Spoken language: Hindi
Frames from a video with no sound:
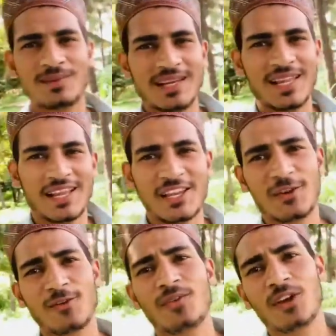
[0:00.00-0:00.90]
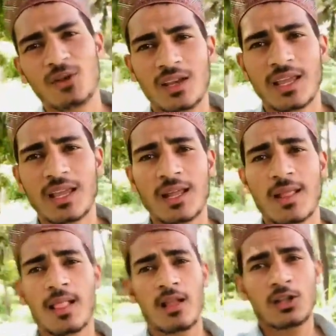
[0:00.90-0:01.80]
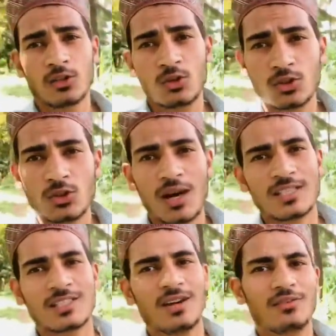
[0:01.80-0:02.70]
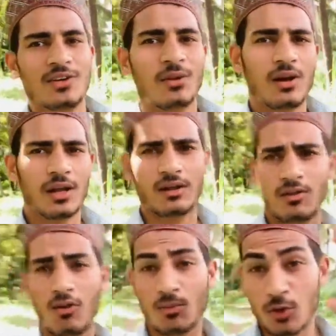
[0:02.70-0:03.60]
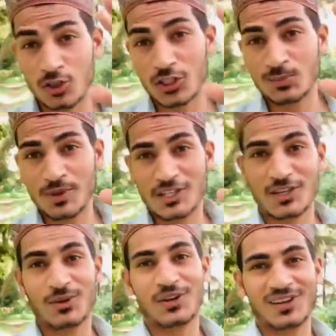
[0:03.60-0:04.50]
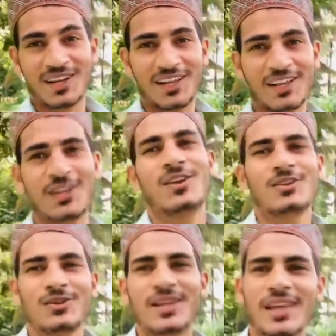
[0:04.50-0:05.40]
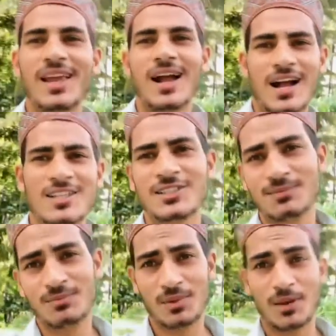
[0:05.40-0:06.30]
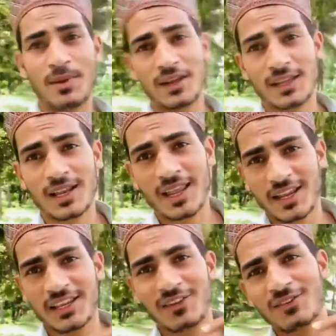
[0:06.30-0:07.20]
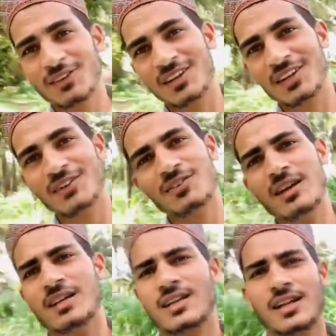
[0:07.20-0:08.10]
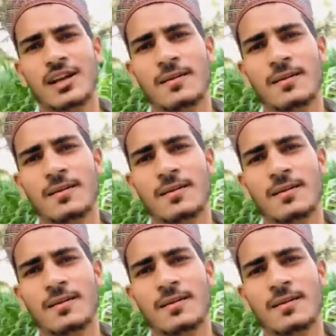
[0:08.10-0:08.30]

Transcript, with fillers: लिए एक न्यू वीडियो लेके दो जो आज का वीडियो है वो बहुत ही स्पेशल होने वाला है क्योंकि आज हम मेरी बहन के लिए एक न्यू गिफ्ट लेने जा रहे हैं